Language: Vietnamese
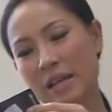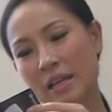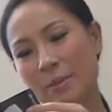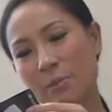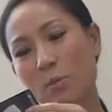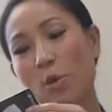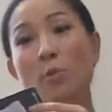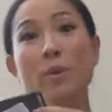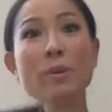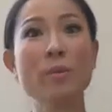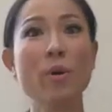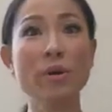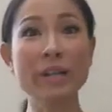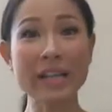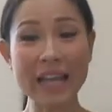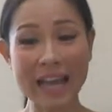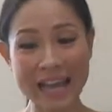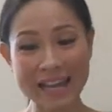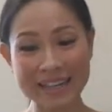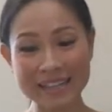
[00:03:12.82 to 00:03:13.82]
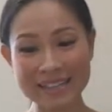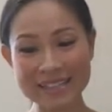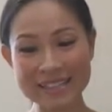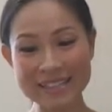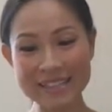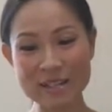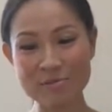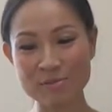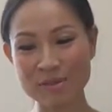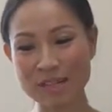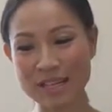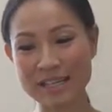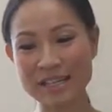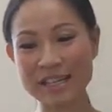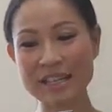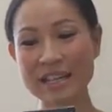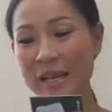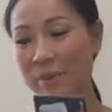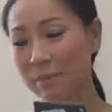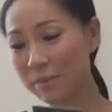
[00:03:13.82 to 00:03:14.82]
44 ngàn xong
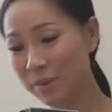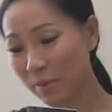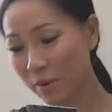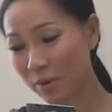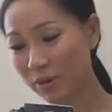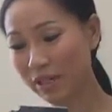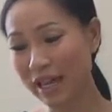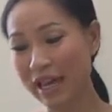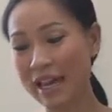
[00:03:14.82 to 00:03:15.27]
lên đến 54